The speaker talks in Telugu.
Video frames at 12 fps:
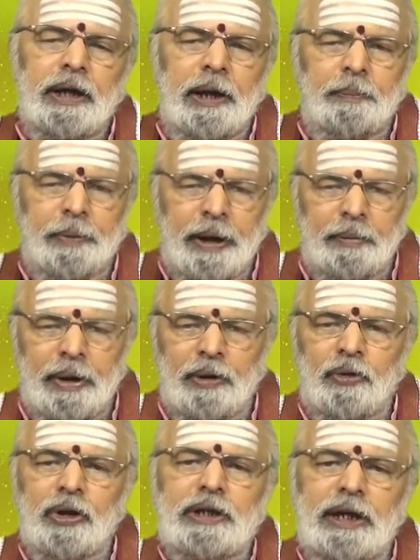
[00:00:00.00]
ఈ ప్రేమల
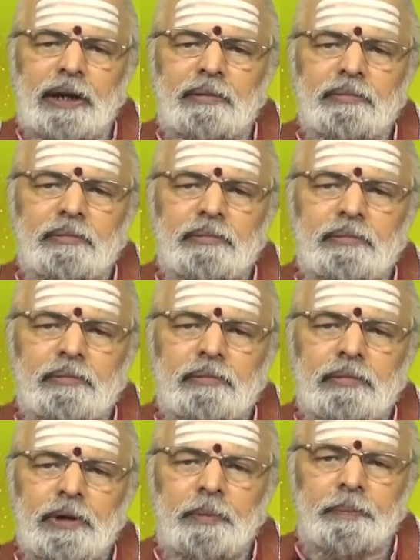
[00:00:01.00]
గురించి
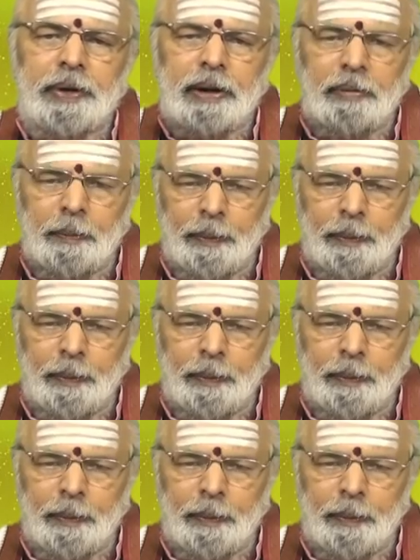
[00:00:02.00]
ప్రేమ